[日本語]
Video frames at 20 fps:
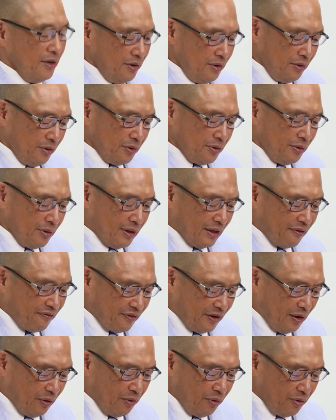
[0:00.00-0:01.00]
いうことがです
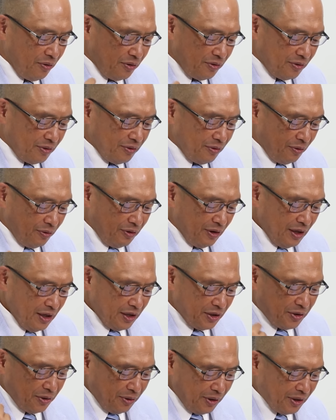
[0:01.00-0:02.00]
ねほんほん
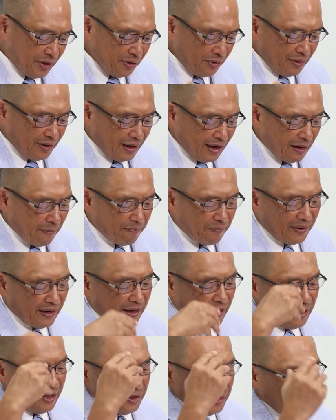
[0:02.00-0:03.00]
一人一人がやっぱ
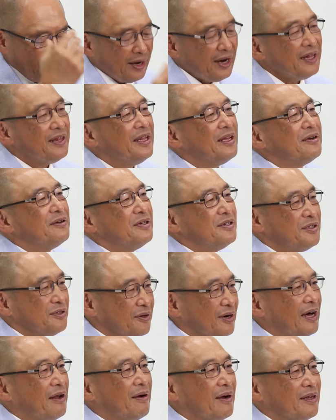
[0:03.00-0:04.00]
り問われていく必
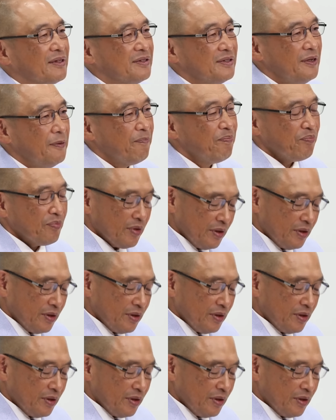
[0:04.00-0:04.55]
要があるわけですね。